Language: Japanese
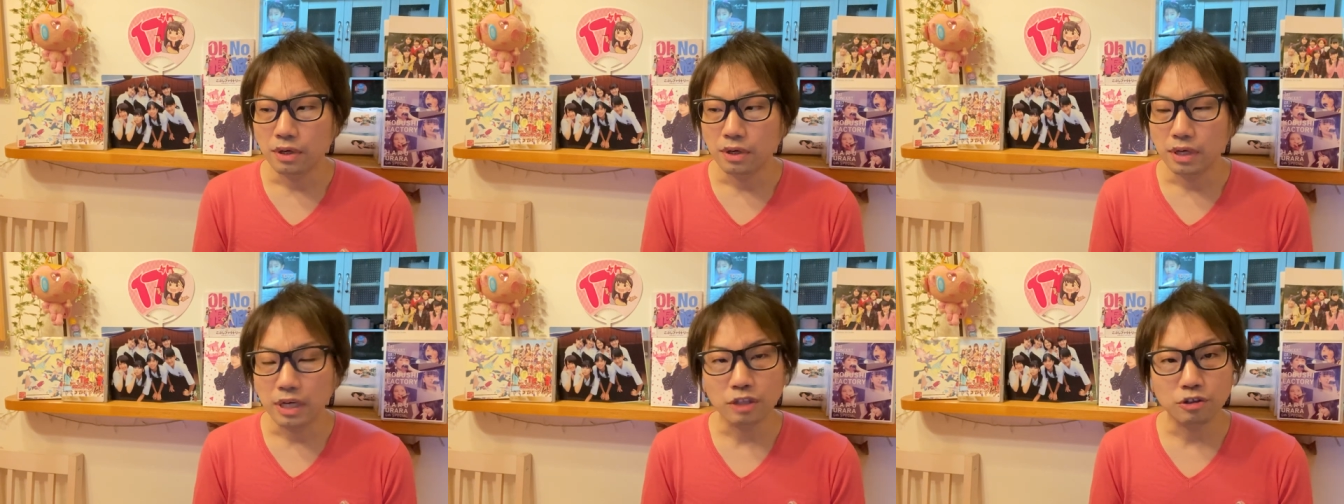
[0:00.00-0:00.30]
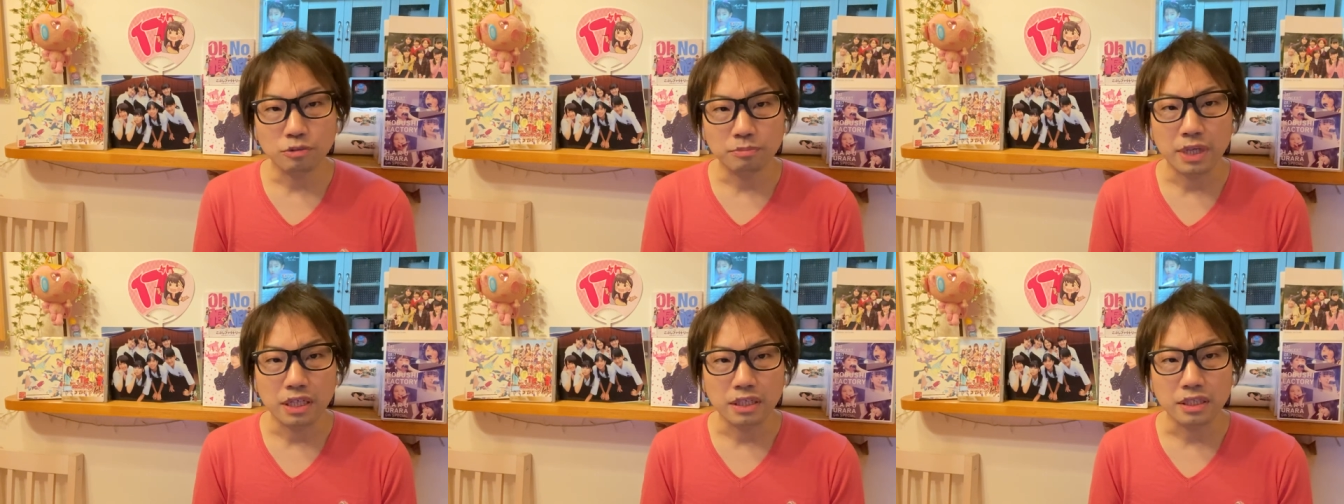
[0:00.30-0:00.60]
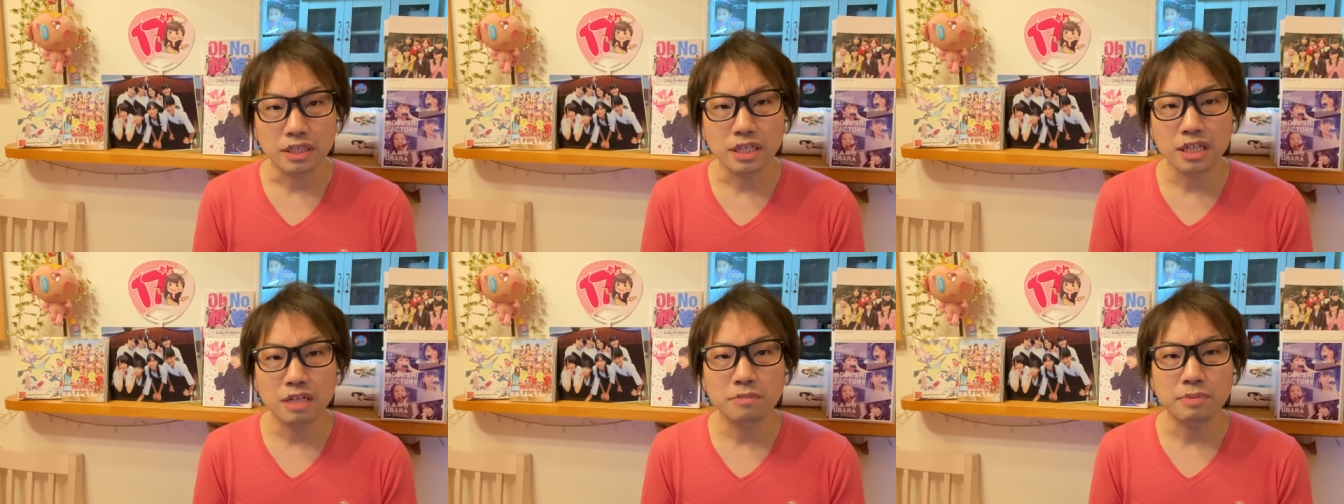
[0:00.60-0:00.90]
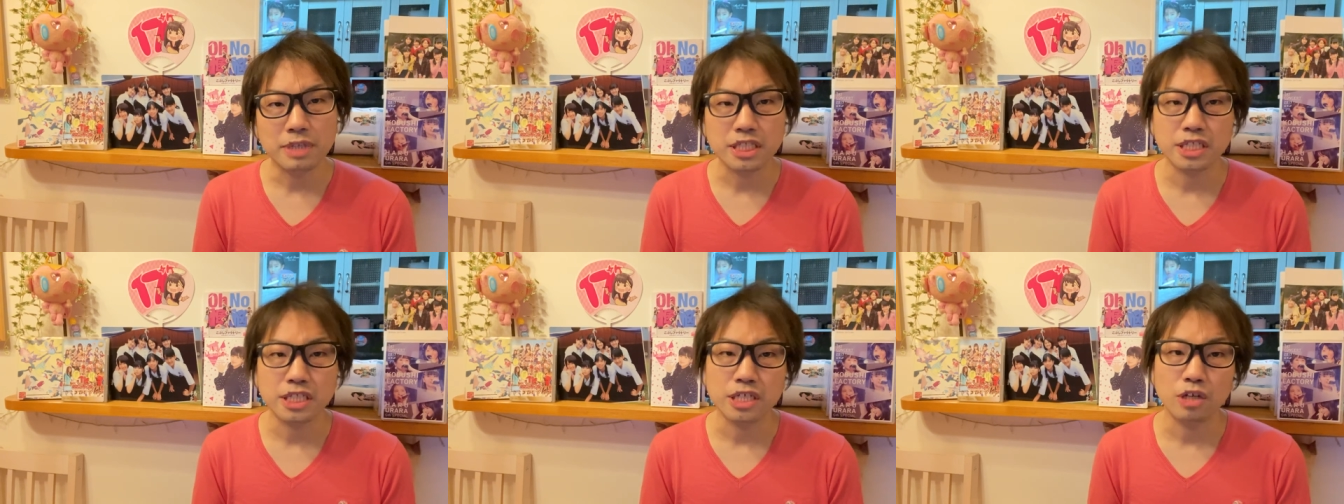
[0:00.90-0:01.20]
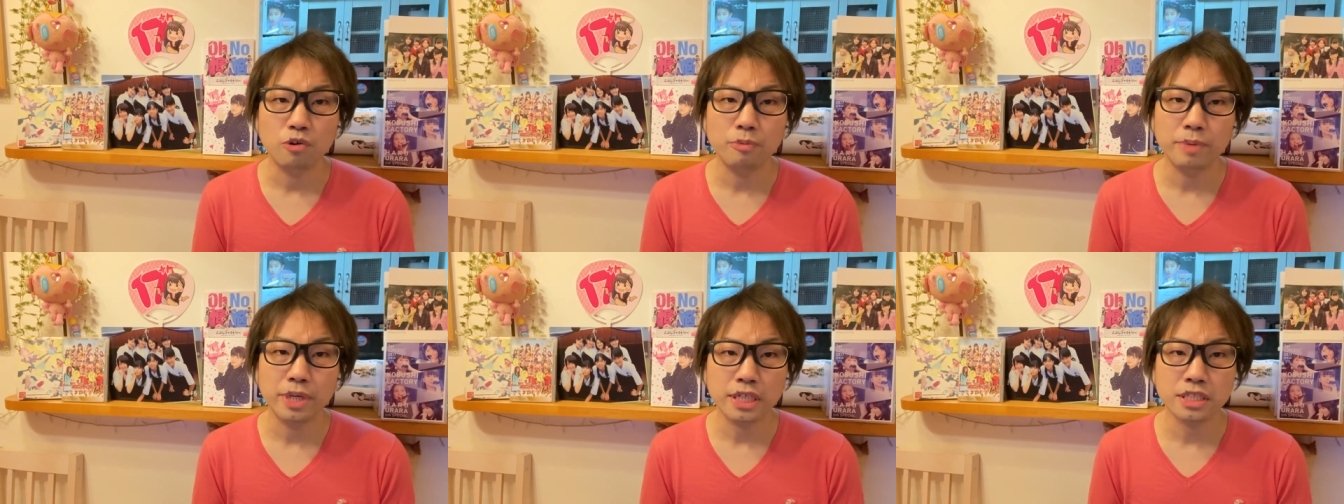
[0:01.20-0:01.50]
あとまあ入れれば
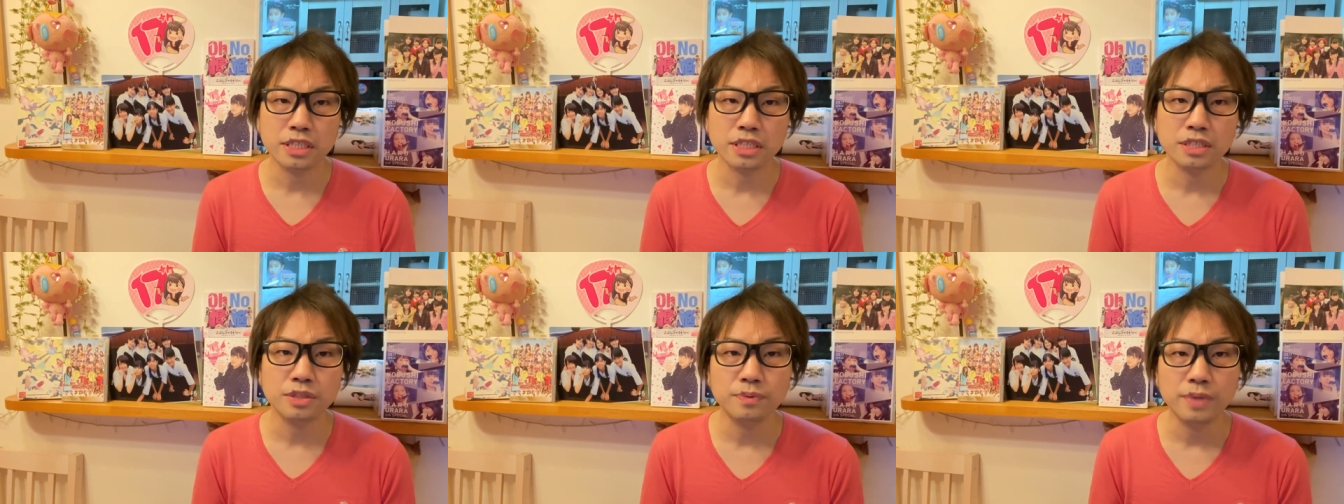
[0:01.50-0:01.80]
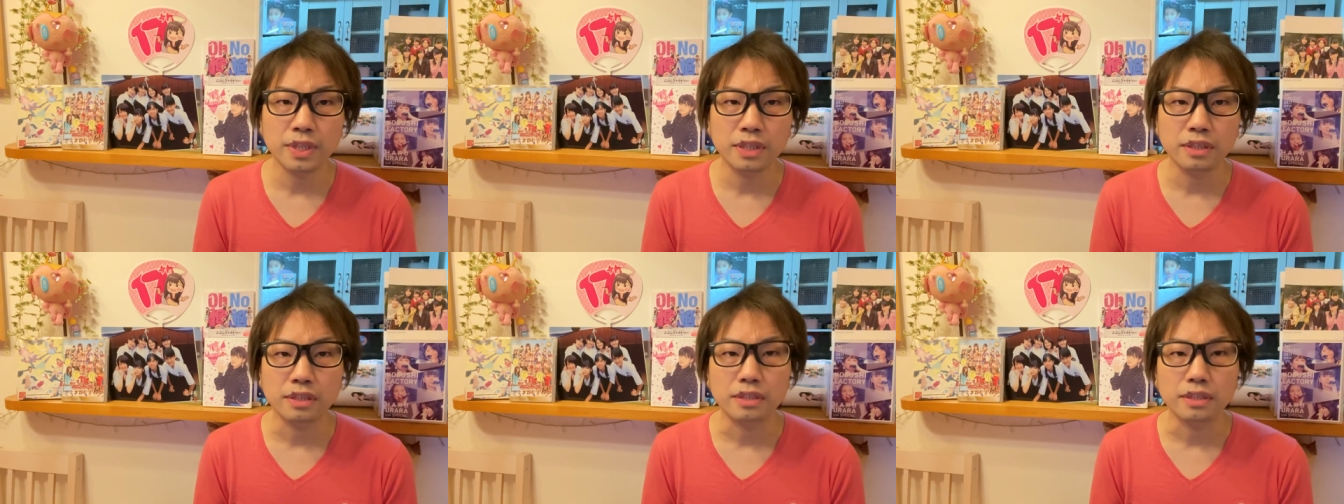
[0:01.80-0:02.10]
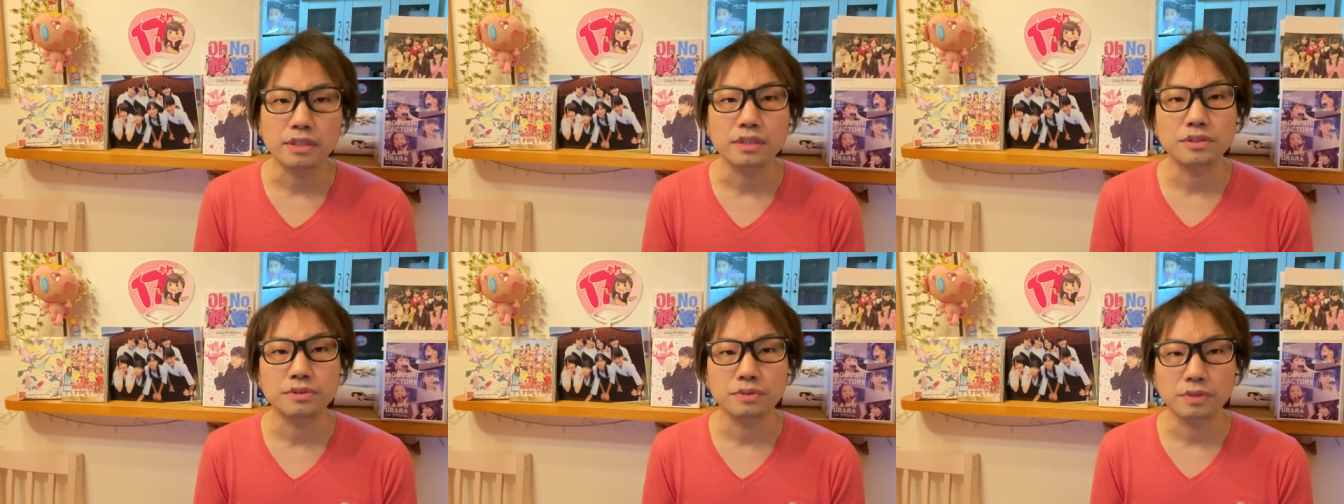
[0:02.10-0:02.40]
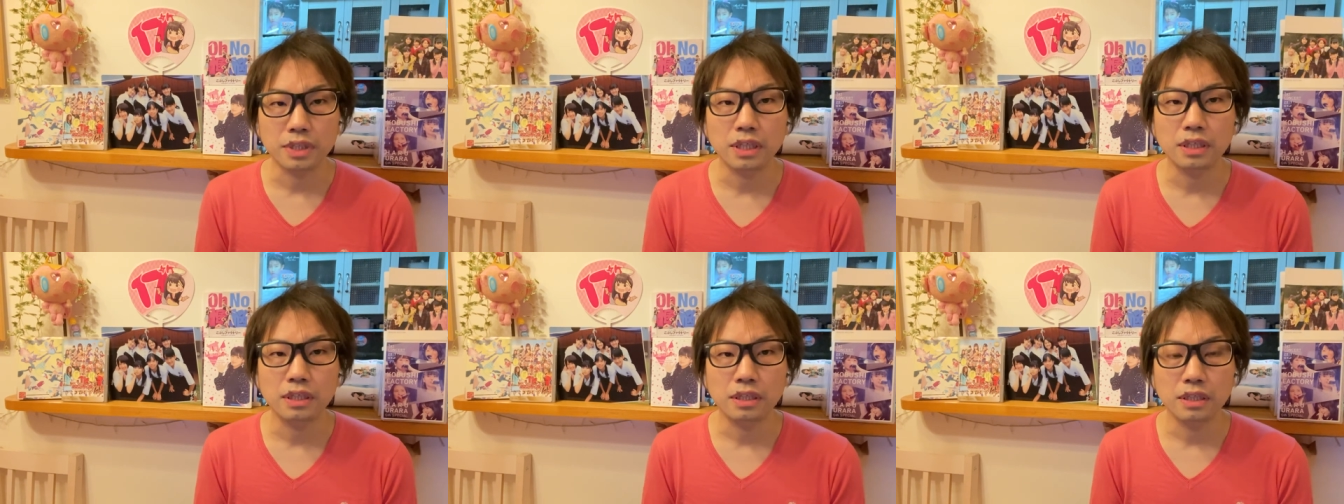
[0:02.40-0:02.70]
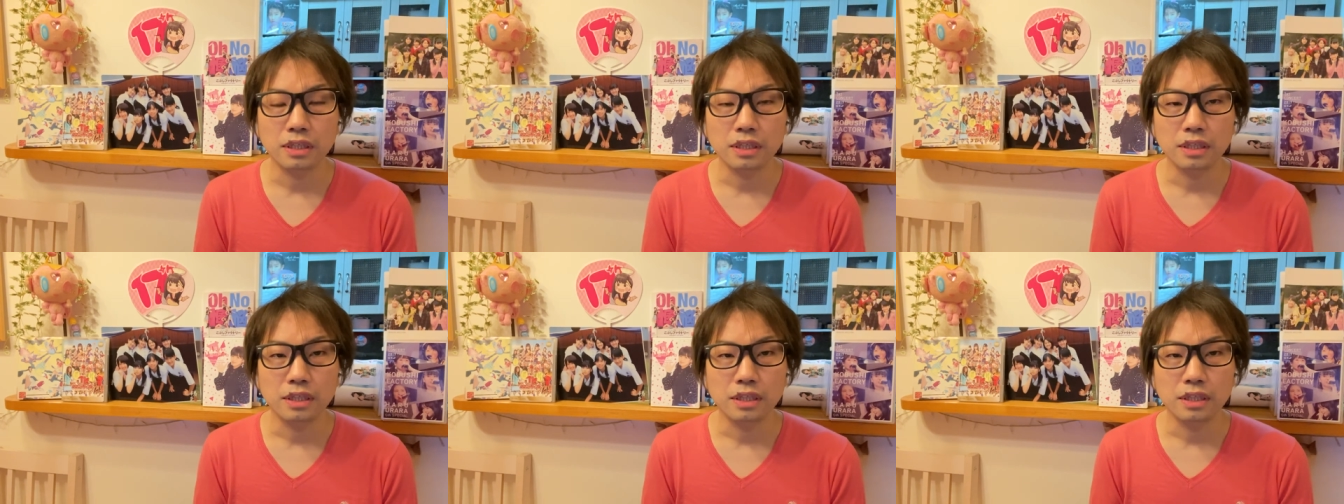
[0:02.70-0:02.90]
チャオベラチンクウェッティですよね。